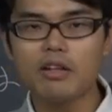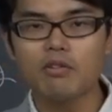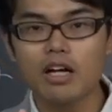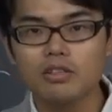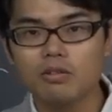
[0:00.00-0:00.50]
合
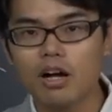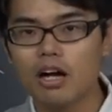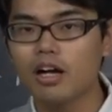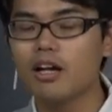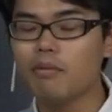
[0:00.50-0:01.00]
の数を
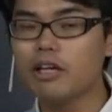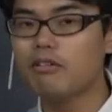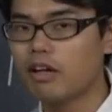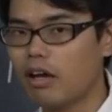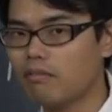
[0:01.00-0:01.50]
考えればいい
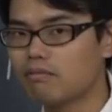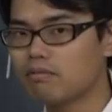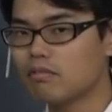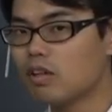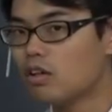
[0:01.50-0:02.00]
わけ
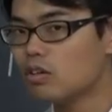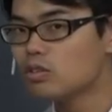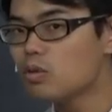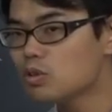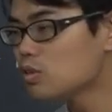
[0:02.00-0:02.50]

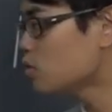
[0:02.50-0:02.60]
そうす